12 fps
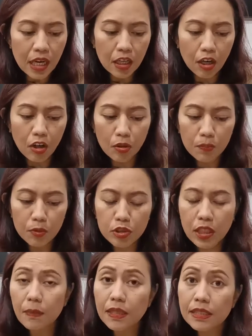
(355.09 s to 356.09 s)
kalau
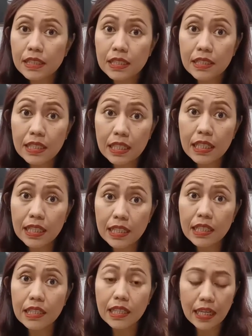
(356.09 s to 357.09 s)
menurut Abang sendiri
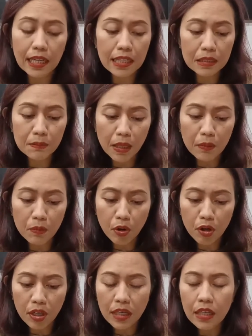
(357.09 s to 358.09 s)
nih tindakan Baim
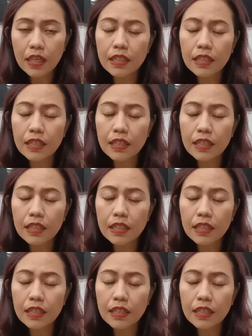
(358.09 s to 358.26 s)
Wong